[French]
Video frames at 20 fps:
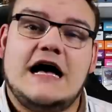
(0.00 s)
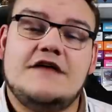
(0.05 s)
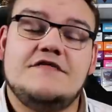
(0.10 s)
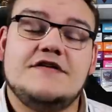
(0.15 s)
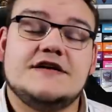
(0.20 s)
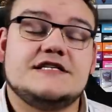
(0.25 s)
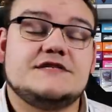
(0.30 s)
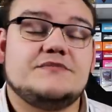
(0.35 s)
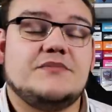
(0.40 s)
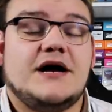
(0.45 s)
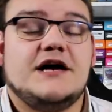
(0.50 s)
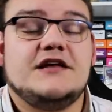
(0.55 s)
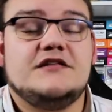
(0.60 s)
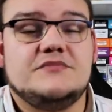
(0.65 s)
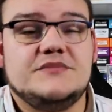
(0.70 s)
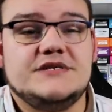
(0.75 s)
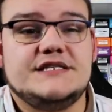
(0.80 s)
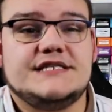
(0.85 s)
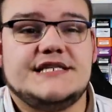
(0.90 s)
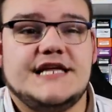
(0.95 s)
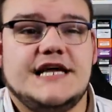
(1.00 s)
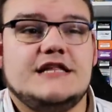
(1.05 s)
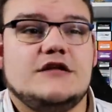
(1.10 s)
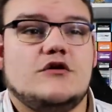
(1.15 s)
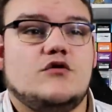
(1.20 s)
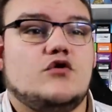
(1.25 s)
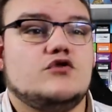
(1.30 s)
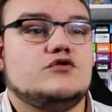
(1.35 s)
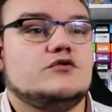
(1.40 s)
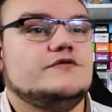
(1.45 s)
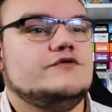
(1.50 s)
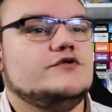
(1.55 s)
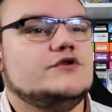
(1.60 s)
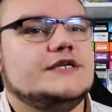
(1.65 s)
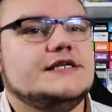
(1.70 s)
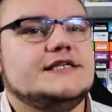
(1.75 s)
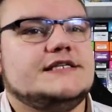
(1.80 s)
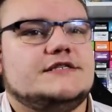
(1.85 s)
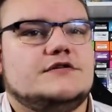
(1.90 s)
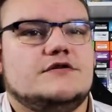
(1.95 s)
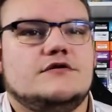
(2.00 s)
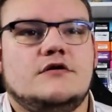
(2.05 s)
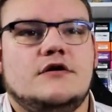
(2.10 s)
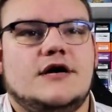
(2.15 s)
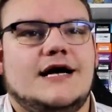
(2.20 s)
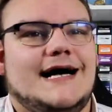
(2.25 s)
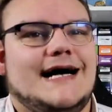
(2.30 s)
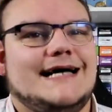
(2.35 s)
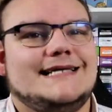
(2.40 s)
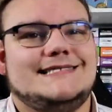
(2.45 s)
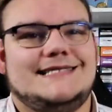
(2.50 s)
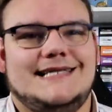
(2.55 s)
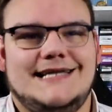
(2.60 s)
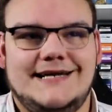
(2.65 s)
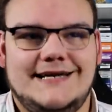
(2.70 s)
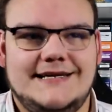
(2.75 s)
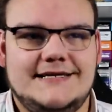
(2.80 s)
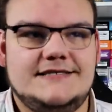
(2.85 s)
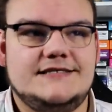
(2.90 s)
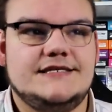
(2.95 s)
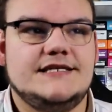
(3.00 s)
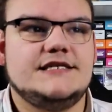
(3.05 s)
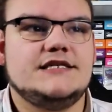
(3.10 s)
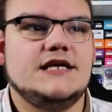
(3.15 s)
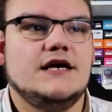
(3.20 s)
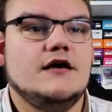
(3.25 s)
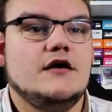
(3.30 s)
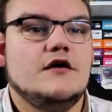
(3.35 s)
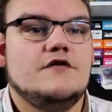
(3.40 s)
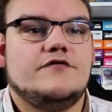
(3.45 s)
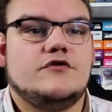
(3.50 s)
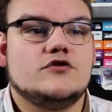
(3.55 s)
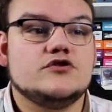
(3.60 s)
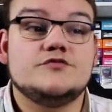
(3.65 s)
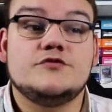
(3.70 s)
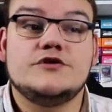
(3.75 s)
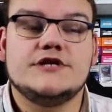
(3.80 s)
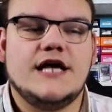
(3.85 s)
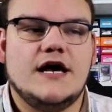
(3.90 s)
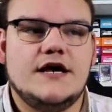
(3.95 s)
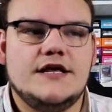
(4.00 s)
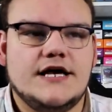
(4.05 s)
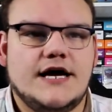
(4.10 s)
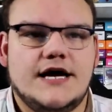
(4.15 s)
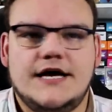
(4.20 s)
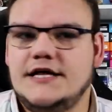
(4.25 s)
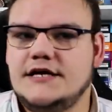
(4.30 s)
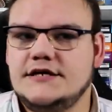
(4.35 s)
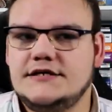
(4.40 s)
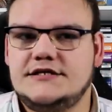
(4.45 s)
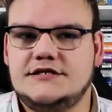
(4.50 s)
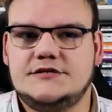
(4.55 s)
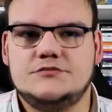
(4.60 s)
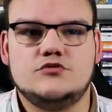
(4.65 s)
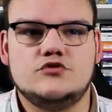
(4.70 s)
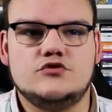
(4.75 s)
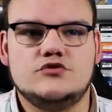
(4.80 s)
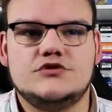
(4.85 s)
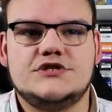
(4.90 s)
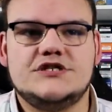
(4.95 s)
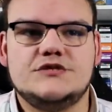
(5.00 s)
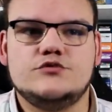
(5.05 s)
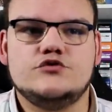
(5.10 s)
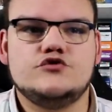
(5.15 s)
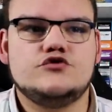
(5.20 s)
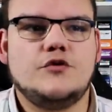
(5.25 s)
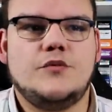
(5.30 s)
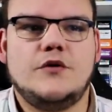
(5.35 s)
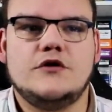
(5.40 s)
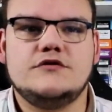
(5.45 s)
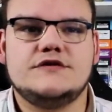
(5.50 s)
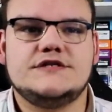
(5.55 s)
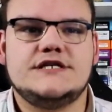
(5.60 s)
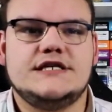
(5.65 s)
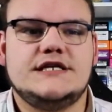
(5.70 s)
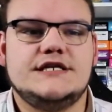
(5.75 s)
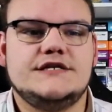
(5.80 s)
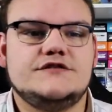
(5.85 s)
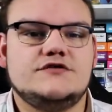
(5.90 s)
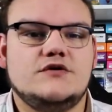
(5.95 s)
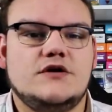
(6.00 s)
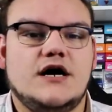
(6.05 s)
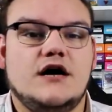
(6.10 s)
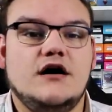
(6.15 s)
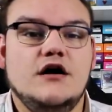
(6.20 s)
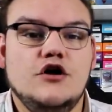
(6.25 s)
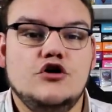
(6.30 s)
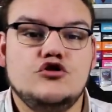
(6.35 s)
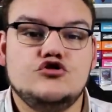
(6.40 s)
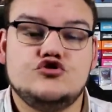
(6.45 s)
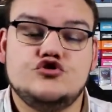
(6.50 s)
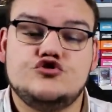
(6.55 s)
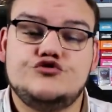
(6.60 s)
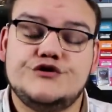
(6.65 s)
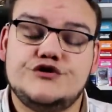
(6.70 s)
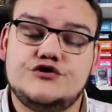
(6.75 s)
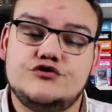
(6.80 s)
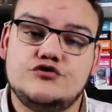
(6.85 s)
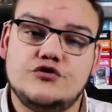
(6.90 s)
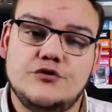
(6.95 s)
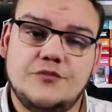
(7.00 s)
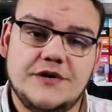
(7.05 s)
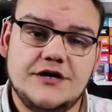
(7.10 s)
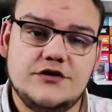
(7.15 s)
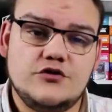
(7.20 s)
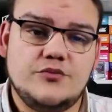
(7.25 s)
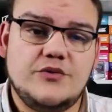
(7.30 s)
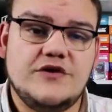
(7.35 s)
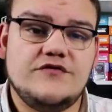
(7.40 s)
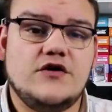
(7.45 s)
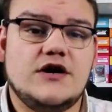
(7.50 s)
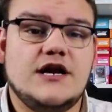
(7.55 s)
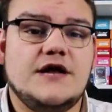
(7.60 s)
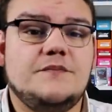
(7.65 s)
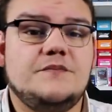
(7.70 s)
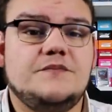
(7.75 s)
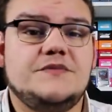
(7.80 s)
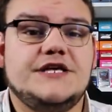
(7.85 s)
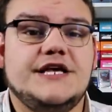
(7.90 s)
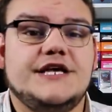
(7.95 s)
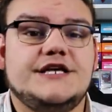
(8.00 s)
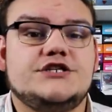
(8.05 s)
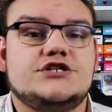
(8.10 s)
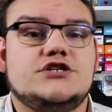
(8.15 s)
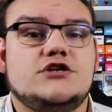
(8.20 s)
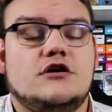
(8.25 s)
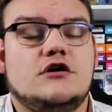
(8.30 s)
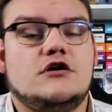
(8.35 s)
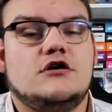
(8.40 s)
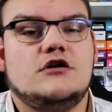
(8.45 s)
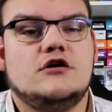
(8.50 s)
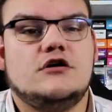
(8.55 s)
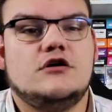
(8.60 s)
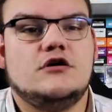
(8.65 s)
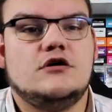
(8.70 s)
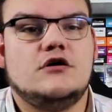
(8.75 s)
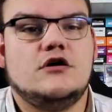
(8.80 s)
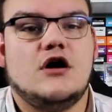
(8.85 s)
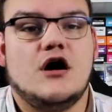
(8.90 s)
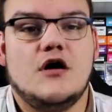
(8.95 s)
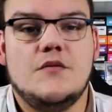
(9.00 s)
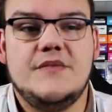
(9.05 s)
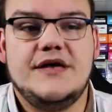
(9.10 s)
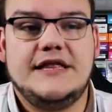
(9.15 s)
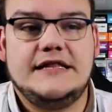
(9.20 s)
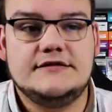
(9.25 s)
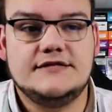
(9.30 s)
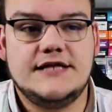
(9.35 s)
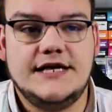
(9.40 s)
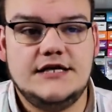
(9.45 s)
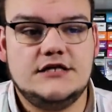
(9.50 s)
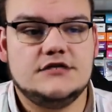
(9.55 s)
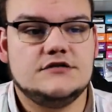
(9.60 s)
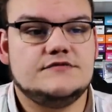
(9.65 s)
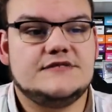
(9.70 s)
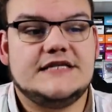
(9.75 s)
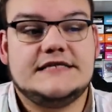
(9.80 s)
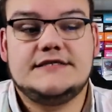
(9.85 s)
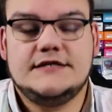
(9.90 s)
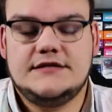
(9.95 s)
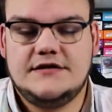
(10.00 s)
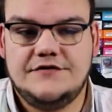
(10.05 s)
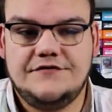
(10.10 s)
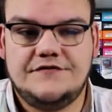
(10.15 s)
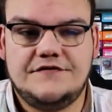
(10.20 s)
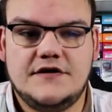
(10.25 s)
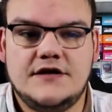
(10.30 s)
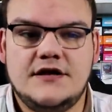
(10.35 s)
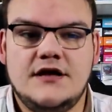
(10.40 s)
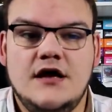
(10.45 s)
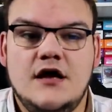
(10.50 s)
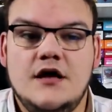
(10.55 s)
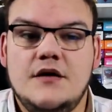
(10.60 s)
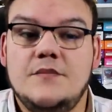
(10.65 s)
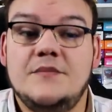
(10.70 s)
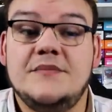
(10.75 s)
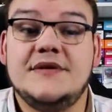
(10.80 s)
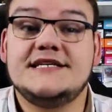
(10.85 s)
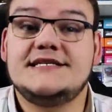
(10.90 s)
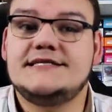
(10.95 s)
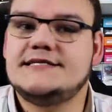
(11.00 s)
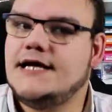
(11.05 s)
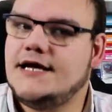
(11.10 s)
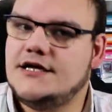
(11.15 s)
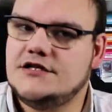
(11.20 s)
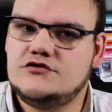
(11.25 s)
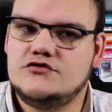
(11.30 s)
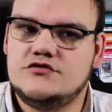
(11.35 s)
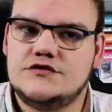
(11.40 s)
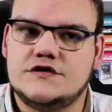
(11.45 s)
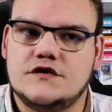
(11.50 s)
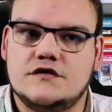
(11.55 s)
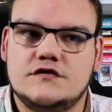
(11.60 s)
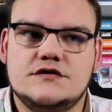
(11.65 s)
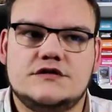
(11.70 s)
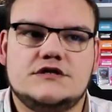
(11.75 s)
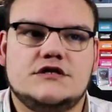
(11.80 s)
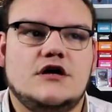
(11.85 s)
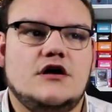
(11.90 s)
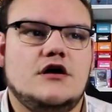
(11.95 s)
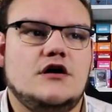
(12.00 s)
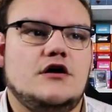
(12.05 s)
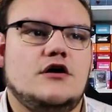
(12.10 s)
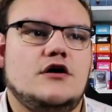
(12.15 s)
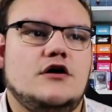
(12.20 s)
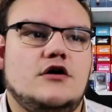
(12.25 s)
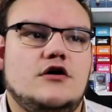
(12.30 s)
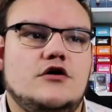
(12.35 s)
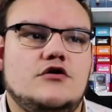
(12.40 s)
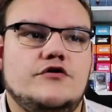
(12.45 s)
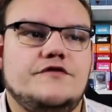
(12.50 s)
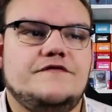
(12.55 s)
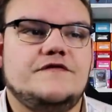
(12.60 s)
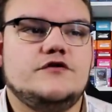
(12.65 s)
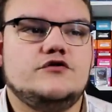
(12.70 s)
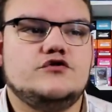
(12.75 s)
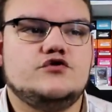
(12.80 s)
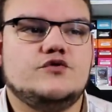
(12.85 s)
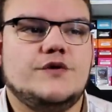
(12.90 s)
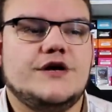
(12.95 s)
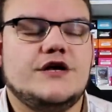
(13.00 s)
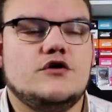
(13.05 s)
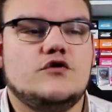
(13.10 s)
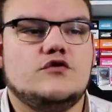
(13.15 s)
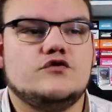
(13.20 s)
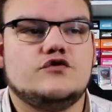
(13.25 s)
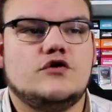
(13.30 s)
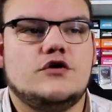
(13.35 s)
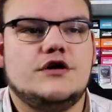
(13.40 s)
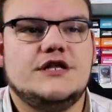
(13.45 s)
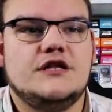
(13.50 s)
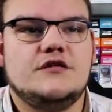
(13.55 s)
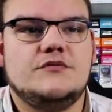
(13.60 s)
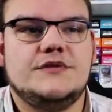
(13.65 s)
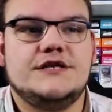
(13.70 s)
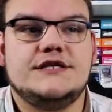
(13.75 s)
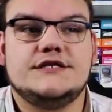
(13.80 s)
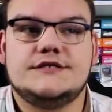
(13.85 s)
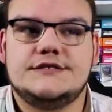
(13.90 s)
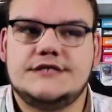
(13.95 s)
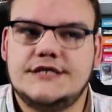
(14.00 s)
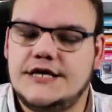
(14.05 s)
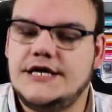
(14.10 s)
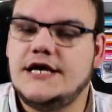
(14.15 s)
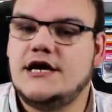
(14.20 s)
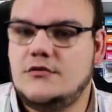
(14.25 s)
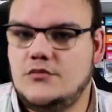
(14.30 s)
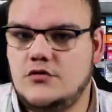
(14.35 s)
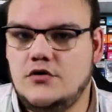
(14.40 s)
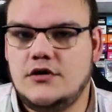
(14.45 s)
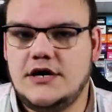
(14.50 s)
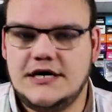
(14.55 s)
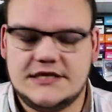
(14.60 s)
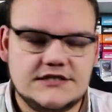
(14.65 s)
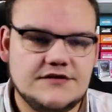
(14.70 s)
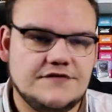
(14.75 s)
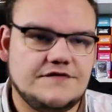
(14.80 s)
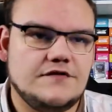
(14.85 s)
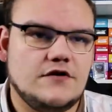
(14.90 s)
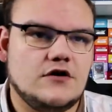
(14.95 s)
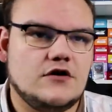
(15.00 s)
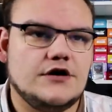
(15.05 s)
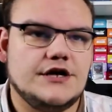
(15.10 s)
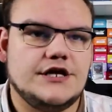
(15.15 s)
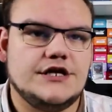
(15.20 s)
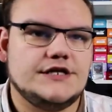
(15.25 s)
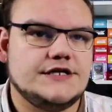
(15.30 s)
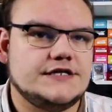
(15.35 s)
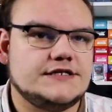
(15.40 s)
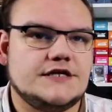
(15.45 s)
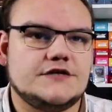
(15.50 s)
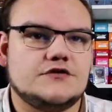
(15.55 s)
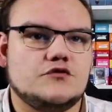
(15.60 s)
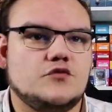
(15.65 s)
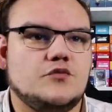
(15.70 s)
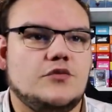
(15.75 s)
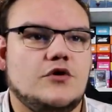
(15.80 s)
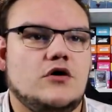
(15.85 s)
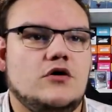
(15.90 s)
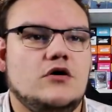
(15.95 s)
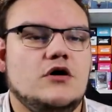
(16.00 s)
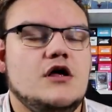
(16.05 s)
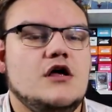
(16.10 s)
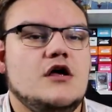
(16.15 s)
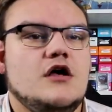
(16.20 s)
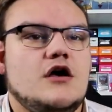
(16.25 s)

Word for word: Avec Sprite Beasted, on retrouve une liste euh, assez classique. Franchement, il n'y a, rien qui me, qui me surprend dans cette liste-là. Je suis surpris de pas voir la piège en main deck, ça c'est un fait, mais ça a du sens. le fait de jouer contrôleur d'ennemis, c'est également assez fort et, ça se comprend.